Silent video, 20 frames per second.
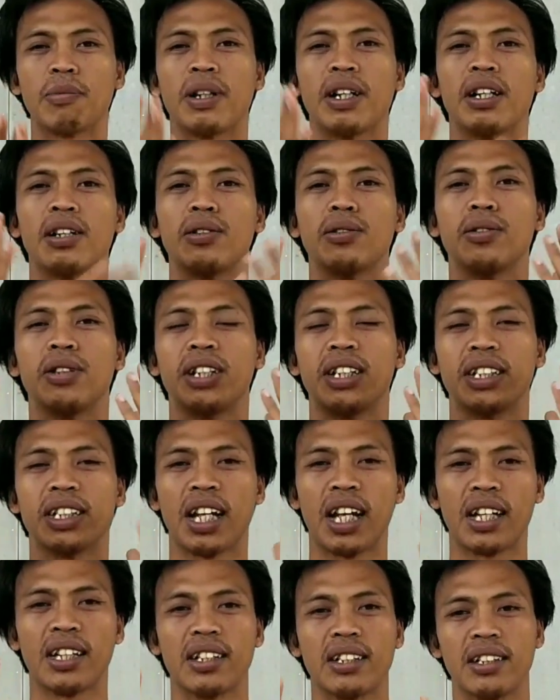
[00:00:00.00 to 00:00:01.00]

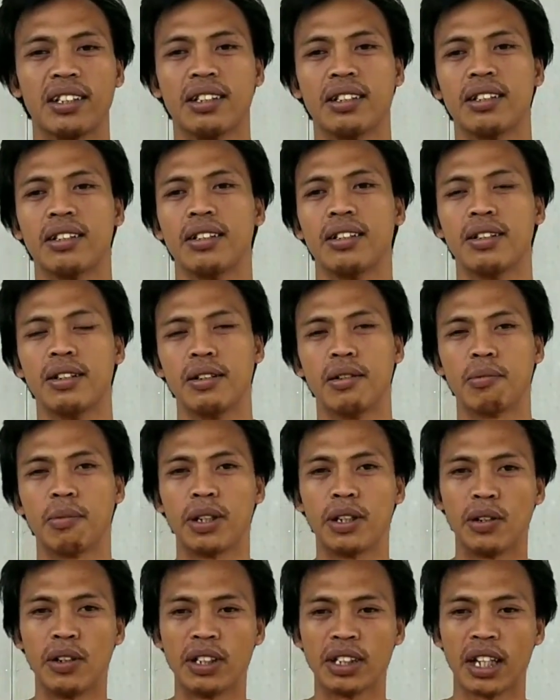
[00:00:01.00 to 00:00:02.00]
penulisan
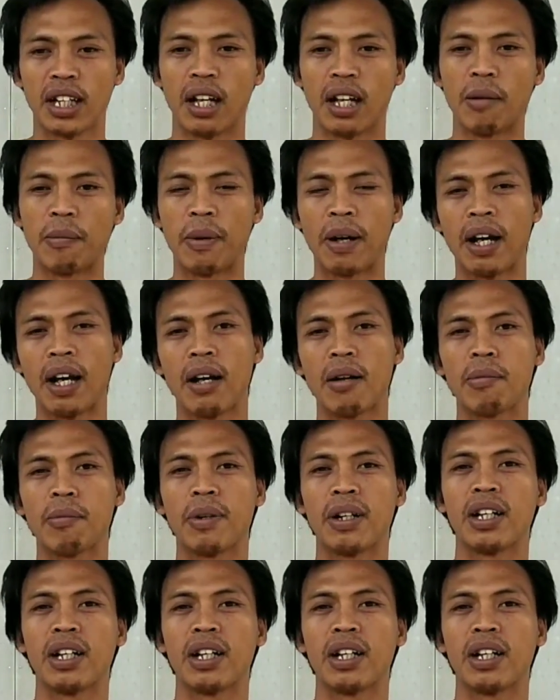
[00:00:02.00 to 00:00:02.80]
penulisan apa?